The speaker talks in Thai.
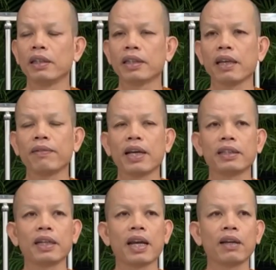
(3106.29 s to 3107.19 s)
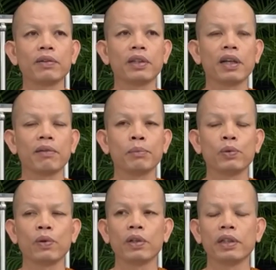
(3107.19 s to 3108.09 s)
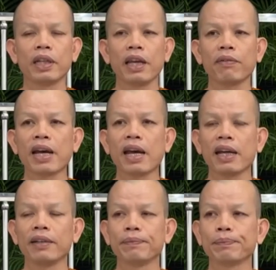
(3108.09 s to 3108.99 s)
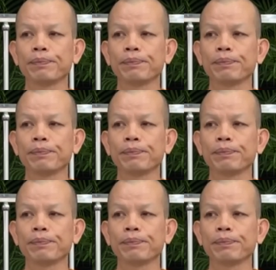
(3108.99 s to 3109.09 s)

นิสัยวาสนาของแต่ละบุคคล แต่ว่า